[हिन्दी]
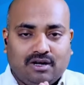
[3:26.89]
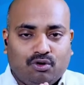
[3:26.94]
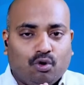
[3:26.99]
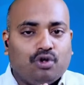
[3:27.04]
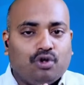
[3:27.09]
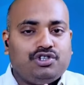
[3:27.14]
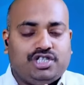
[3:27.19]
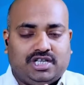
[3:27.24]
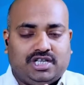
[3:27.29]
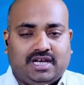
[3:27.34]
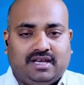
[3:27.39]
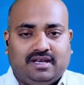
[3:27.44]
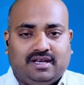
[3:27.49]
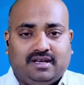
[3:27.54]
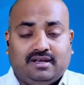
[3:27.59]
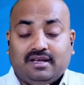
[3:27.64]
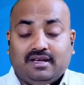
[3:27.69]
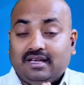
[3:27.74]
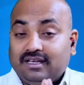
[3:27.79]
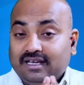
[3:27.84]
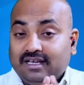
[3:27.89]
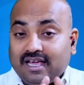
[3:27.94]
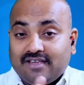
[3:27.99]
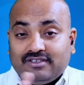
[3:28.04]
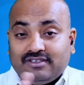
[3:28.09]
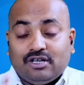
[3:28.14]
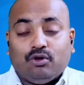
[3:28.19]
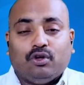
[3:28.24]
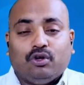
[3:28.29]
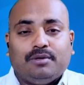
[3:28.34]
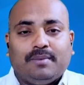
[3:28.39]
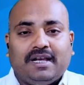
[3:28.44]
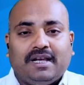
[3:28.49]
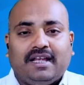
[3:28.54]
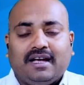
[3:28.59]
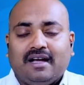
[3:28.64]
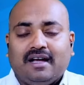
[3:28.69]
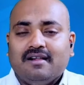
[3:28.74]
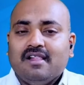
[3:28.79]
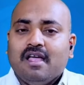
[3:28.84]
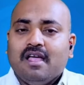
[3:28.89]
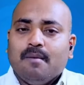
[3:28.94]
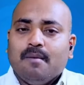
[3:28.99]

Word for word: लोन चाहिए कैसे लोन मिलेगा